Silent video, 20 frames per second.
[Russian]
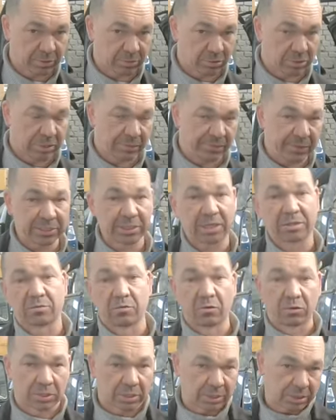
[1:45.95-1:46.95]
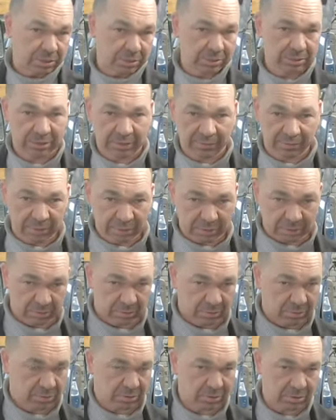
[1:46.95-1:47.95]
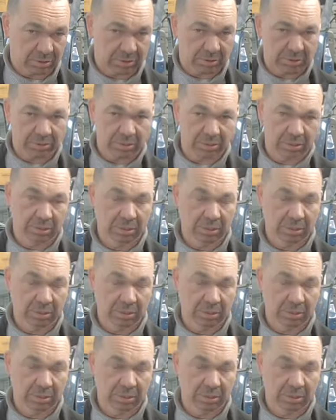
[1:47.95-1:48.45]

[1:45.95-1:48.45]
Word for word: То есть, опять же, от года зависит. То есть, э,